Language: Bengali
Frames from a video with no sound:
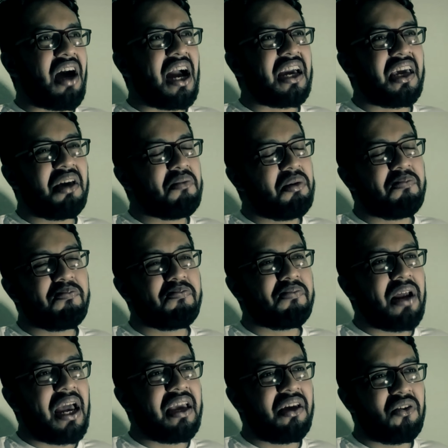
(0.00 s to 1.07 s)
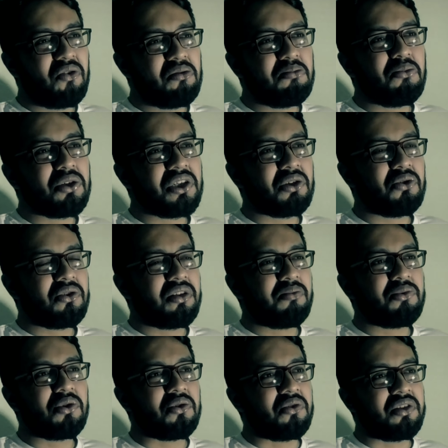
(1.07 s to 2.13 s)
আগে আমি প্রায় এরকম মজা করতাম
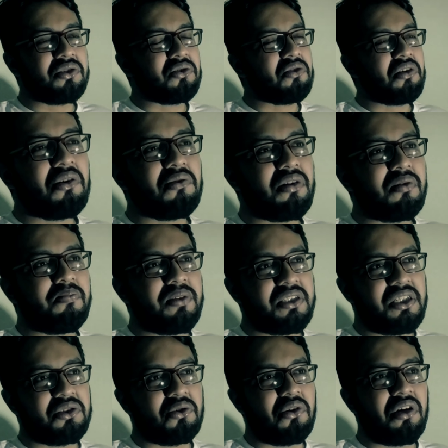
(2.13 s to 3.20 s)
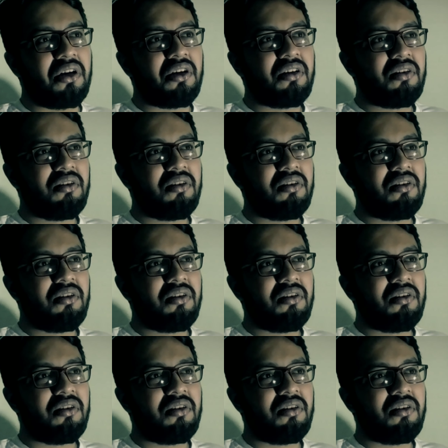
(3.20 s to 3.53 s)
তো এই জন্য এখন আর বিশ্বাস করে না